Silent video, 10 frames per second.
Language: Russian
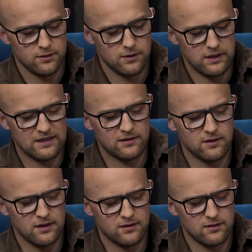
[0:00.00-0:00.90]
Это,
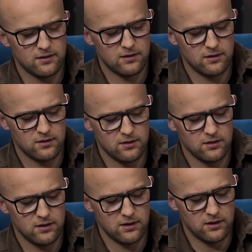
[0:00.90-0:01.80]
это,
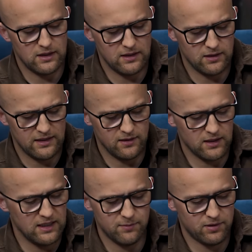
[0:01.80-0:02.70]
ага, а, а, а
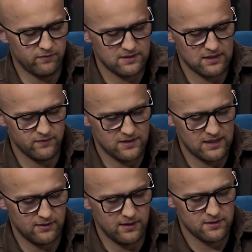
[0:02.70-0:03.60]
не православный
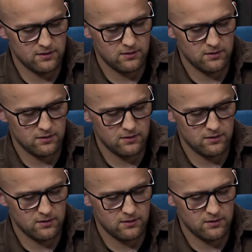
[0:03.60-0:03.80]
сайт есть?